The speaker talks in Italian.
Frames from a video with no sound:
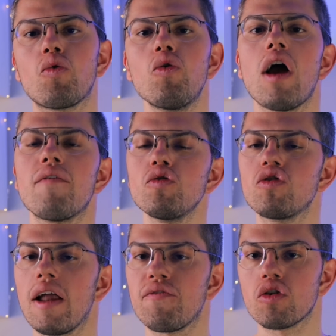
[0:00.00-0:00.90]
cui ho
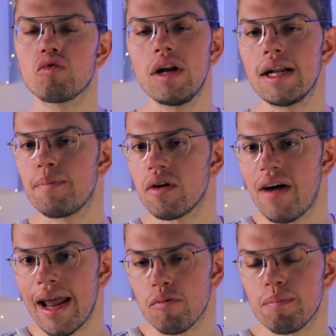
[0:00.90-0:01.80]
avuto la fortuna di
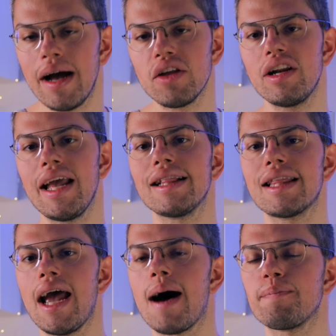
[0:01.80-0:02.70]
provare un paio di
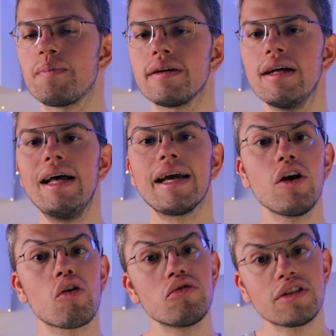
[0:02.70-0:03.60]
altre app che
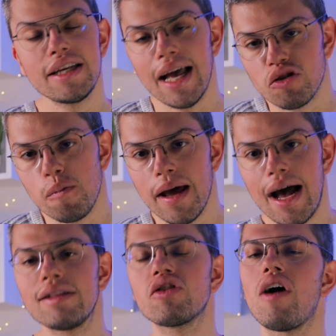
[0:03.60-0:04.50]
ho consigliato
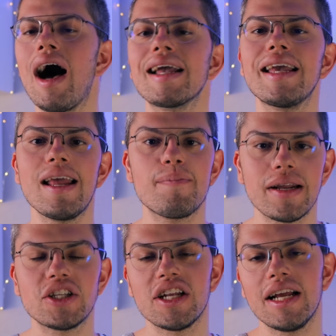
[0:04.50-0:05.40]
peraltro anche nei
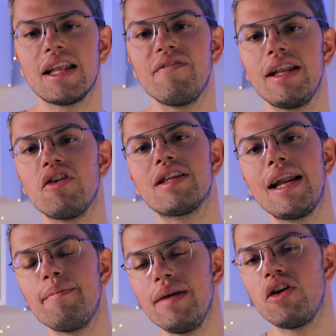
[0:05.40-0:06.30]
precedenti video
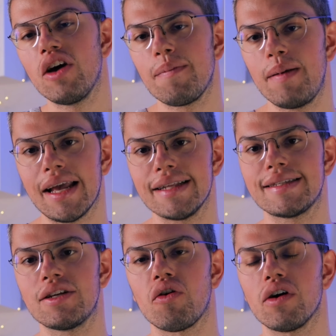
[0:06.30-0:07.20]
delle migliori
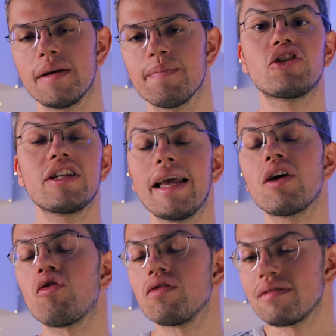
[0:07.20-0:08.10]
applicazioni. Ci
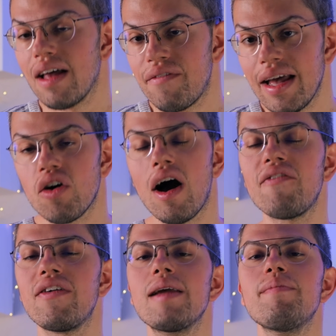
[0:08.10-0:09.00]
tengo davvero a
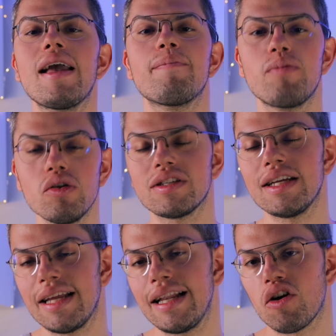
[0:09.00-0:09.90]
fare i miei più
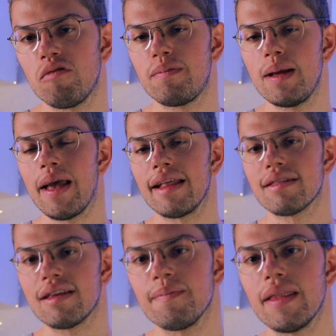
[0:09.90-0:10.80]
sentiti
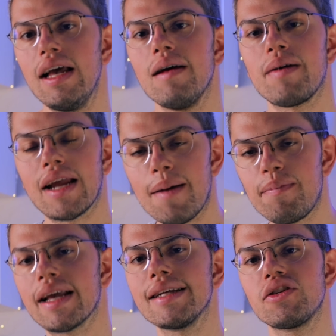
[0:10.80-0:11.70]
complimenti perché
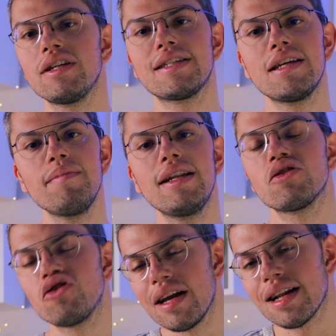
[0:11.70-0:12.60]
applicazioni simili
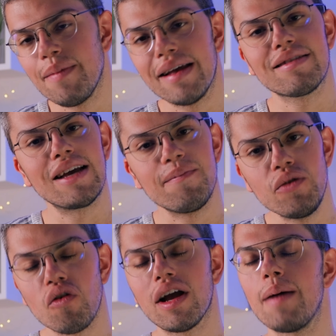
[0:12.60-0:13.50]
certamente
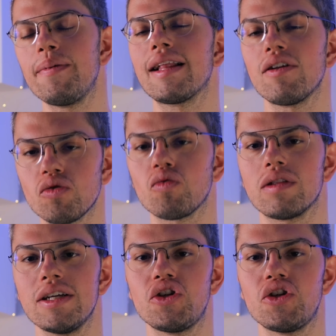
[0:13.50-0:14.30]
non capitano tutti i